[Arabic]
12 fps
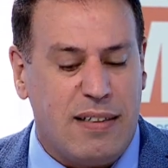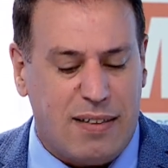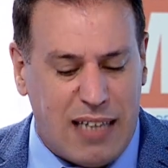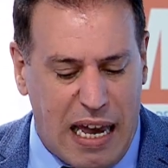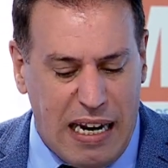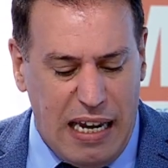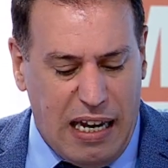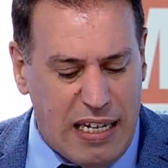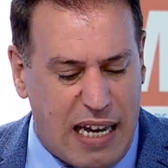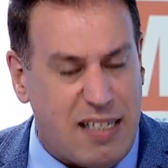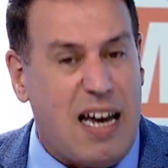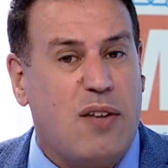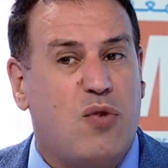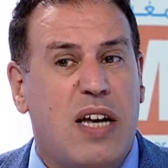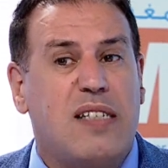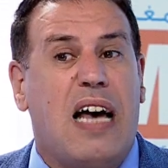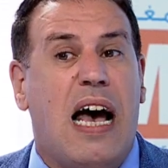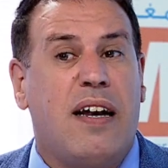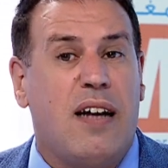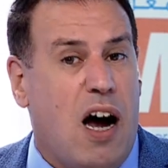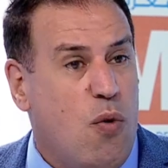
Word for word: التاريخ يتحدث عن